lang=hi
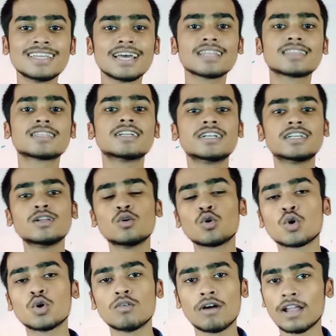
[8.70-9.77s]
या थ्री
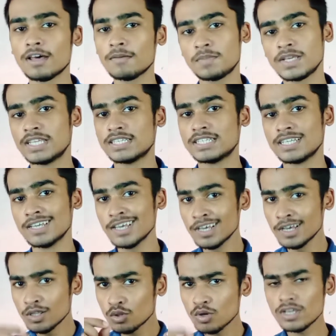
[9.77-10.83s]
लोगो वाला पी
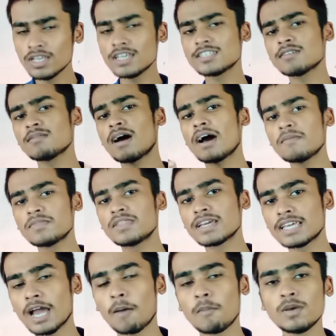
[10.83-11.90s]
तो ये सब आप
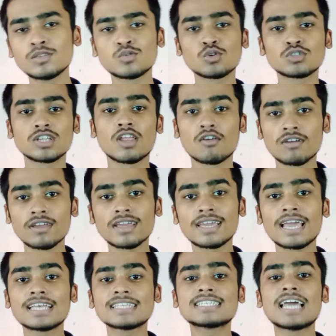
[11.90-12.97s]
देख के आप भी सोच रहे कि
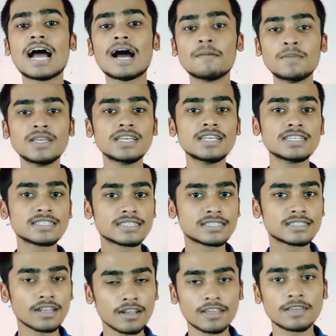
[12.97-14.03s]
कैसे आप भी इस
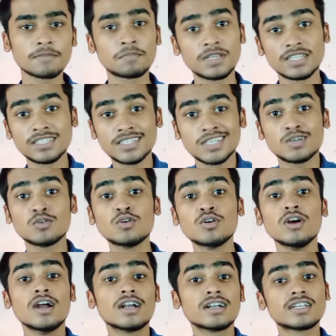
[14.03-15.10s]
तरह की पी को
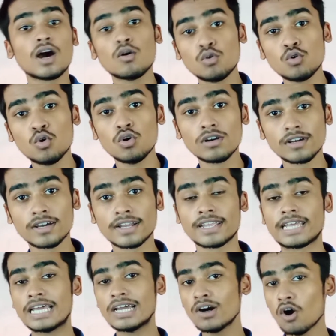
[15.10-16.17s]
डाउनलोड
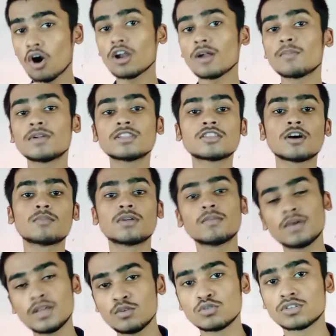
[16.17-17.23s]
करें और अपने थंबनेल
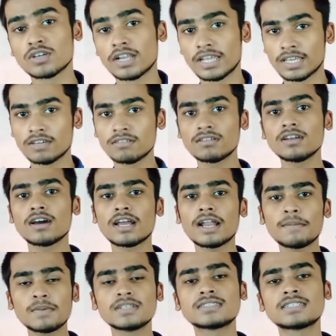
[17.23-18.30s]
में यूज़ करें क्योंकि अगर
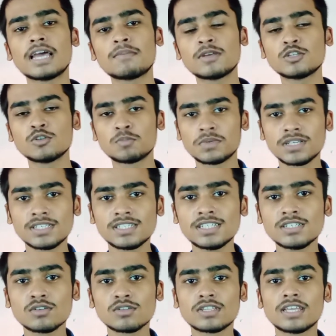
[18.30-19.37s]
आप इस टाइप की जो पी
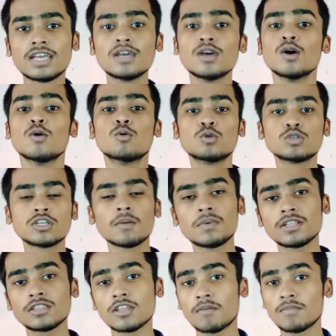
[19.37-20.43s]
होती हैं उसे
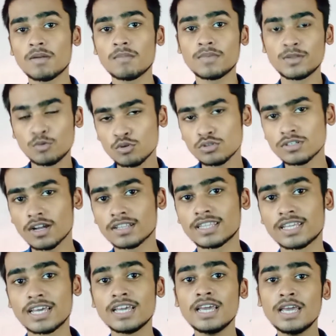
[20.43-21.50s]
अपने थंबनेल में यूज़
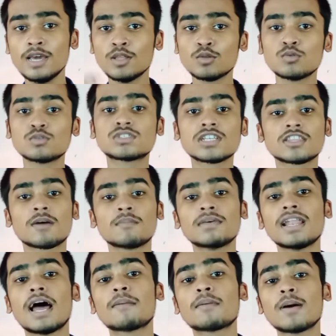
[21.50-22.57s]
करते हैं तो उसे
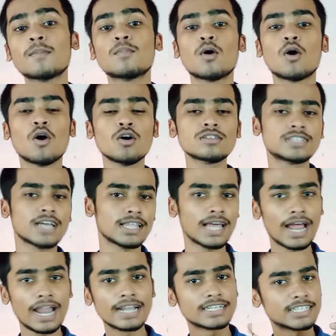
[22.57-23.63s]
थंबनेल आपका बहुत ज़्यादा
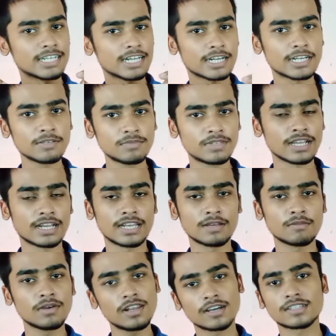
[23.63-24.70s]
अट्रैक्टिव देखने
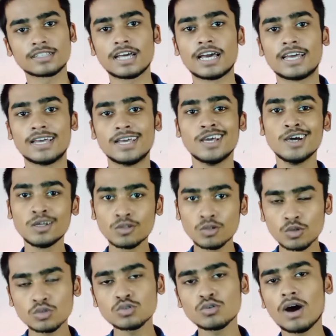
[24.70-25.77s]
में लगता है तो
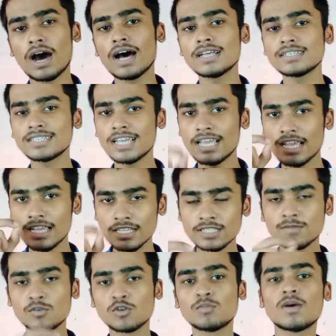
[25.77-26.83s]
दोस्तों आज के
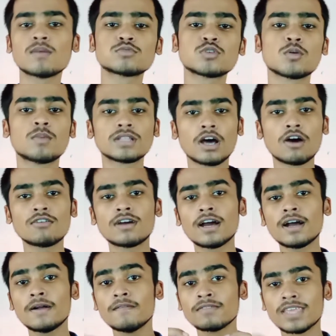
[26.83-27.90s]
इस वीडियो में आपसे
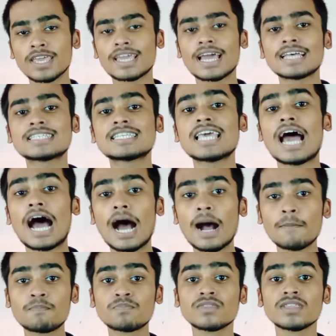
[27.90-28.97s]
बताऊँगा कि कैसे
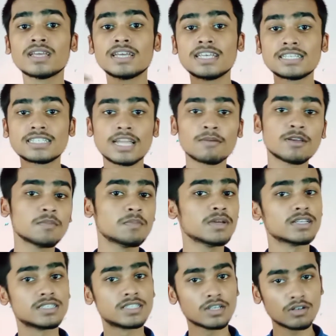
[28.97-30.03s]
आप इस टाइप की
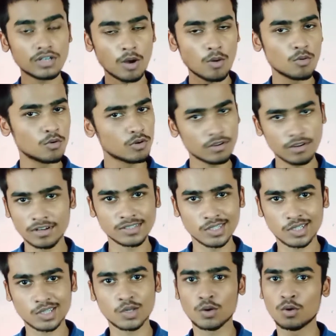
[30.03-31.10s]
पी को डाउनलोड कर
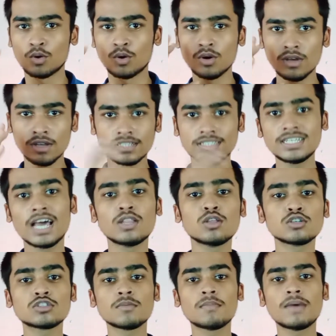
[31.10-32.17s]
सकते हो जी हाँ
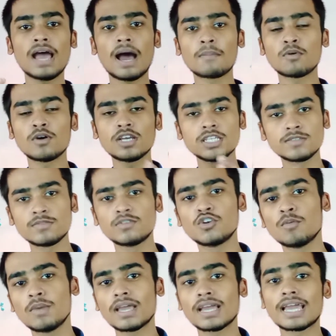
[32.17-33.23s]
दोस्तों मैं आपको इस
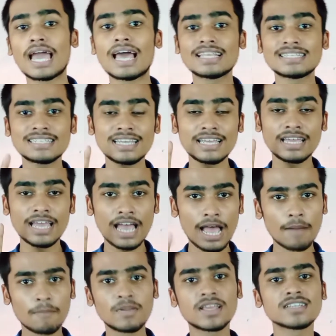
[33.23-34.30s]
वीडियो में एक ऐसे
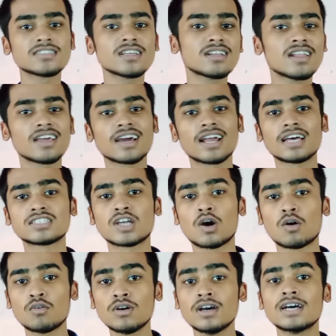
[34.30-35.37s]
एप्लीकेशन के लेकर आ चुका
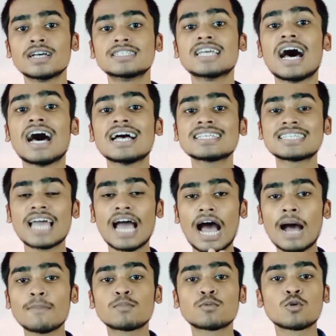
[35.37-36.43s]
हूँ जहाँ से
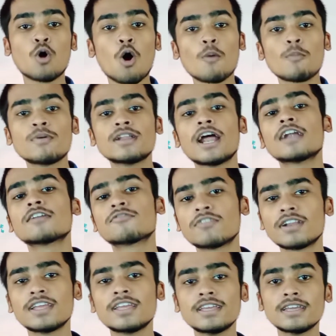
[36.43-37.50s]
आप कॉपीराइट
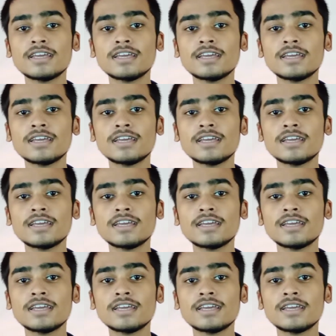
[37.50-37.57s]
फ्री